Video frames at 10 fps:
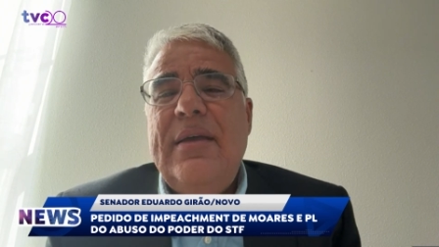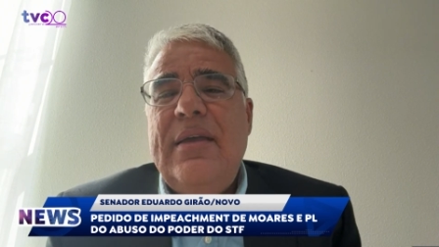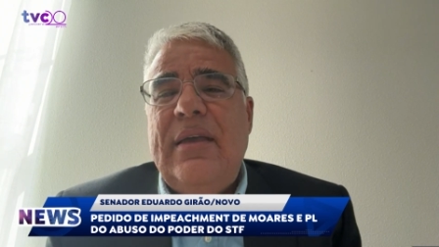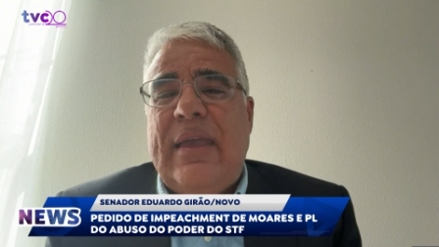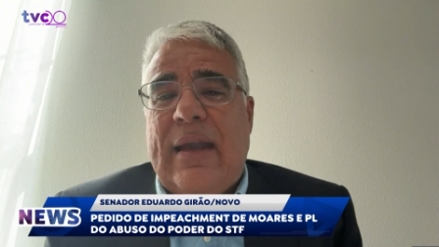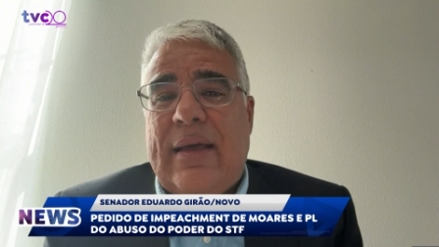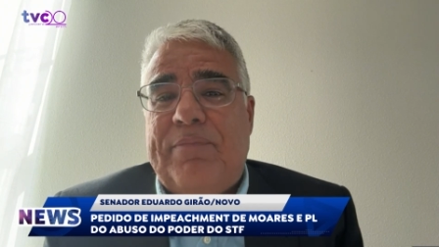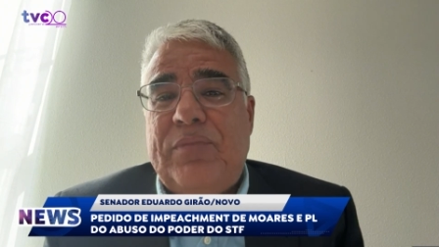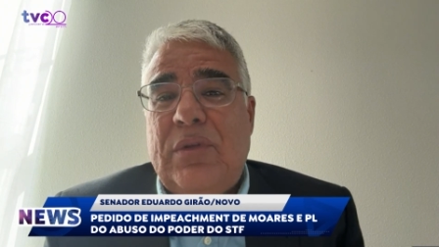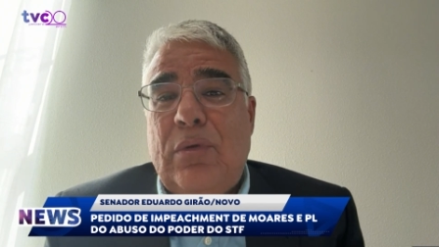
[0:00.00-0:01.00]
e que
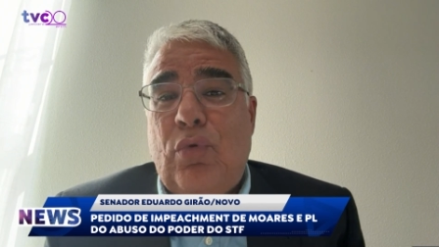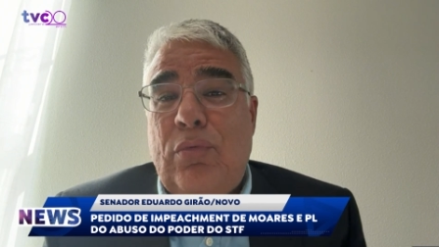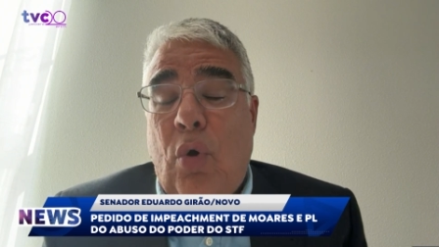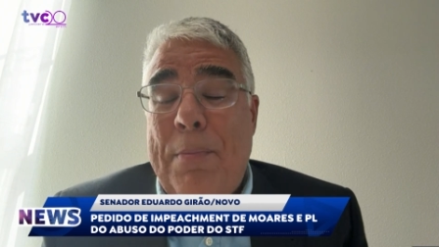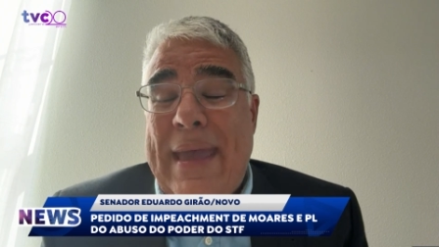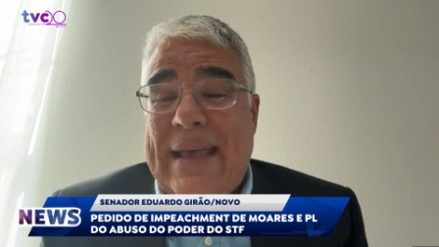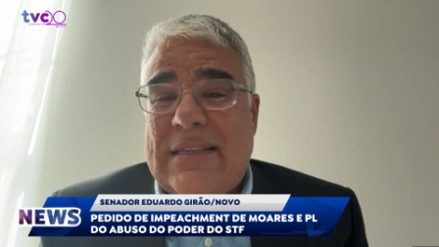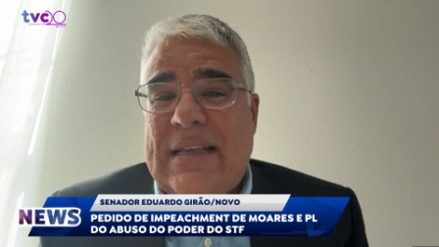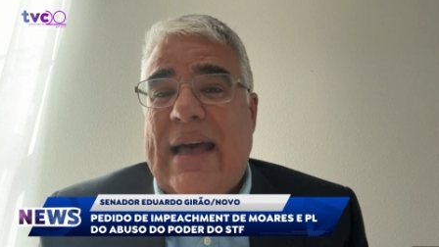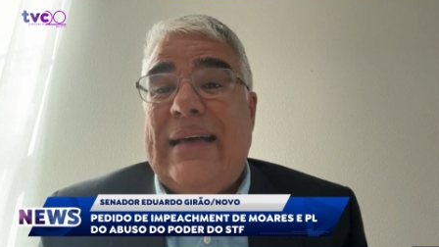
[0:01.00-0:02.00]
ela
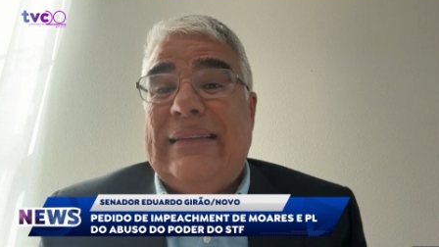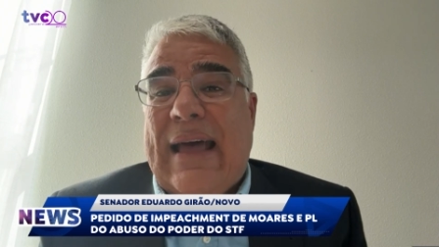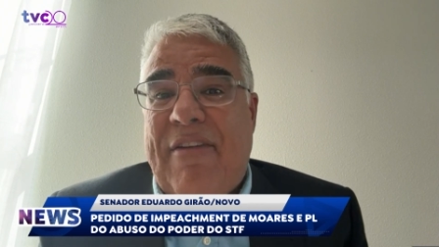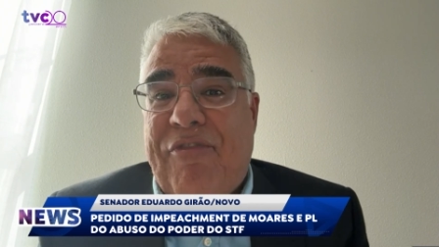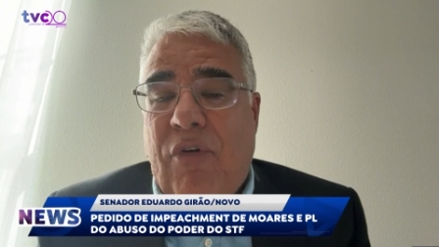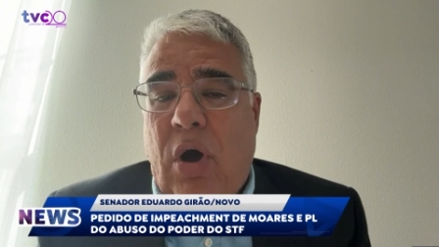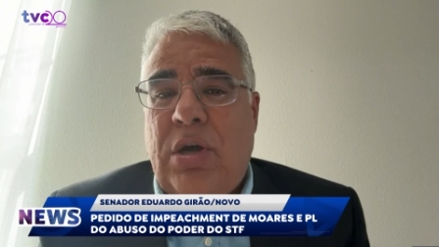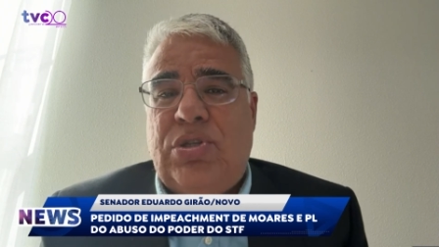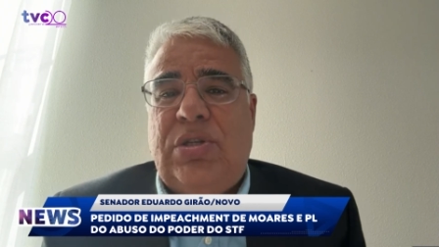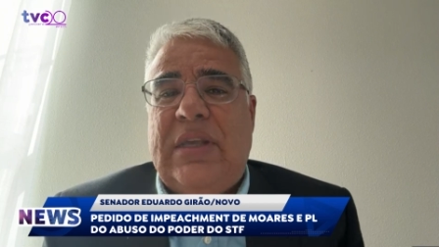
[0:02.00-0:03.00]
começa a andar
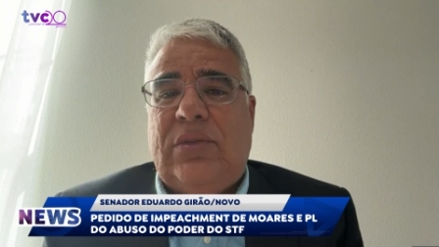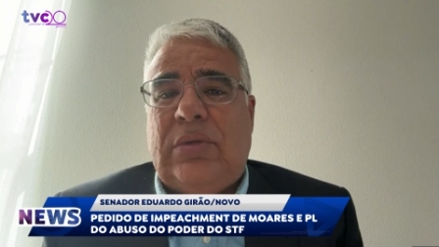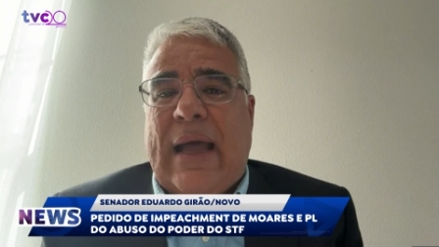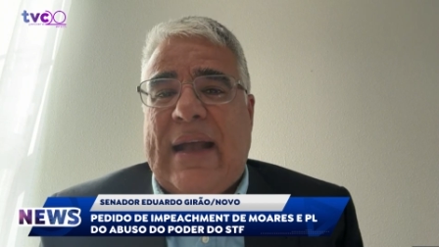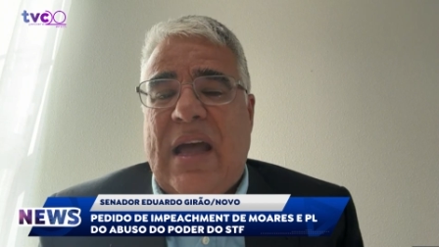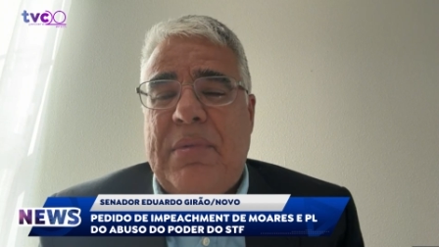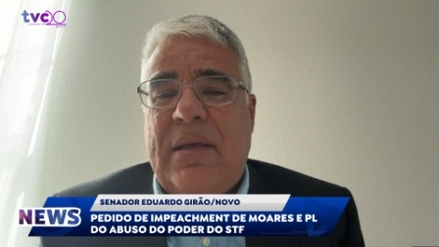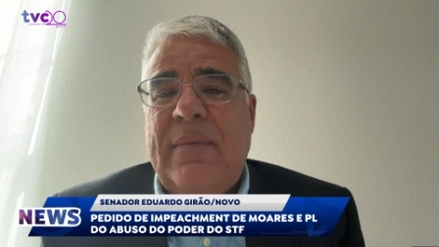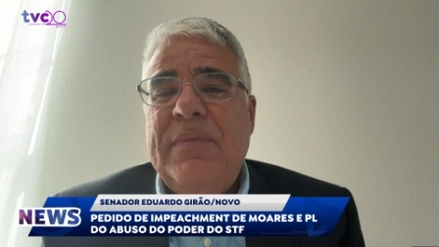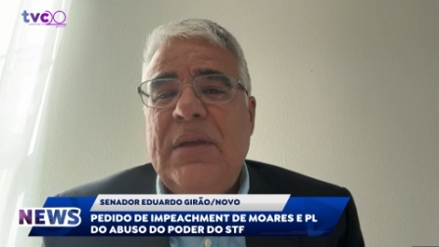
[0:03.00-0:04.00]
forte dentro da
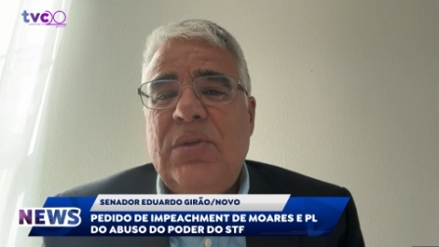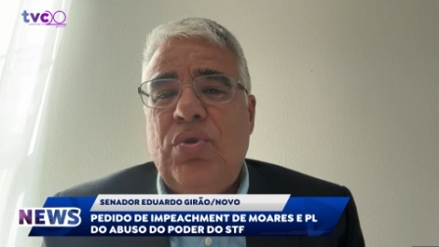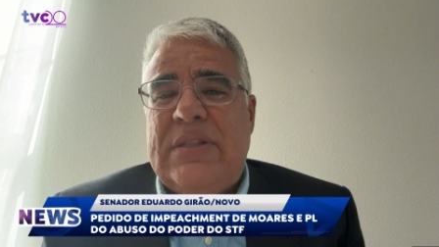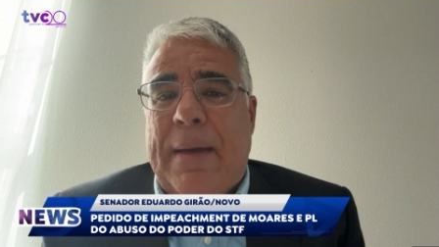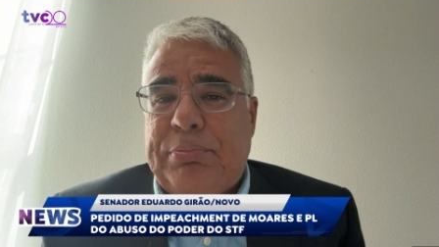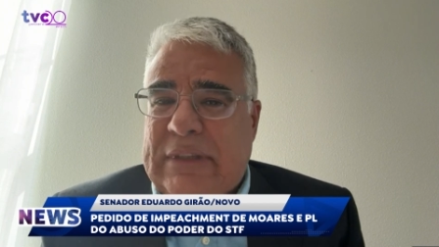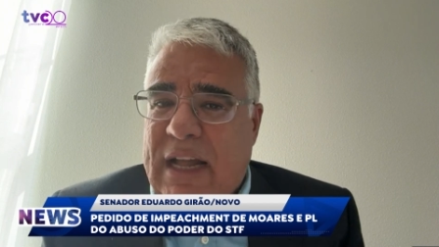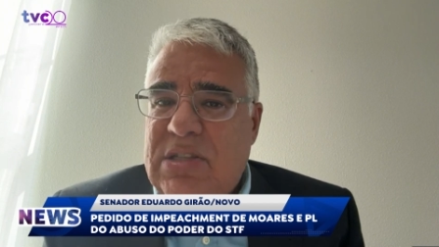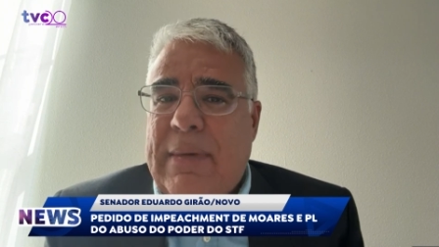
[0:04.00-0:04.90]
Câmara dos Deputados,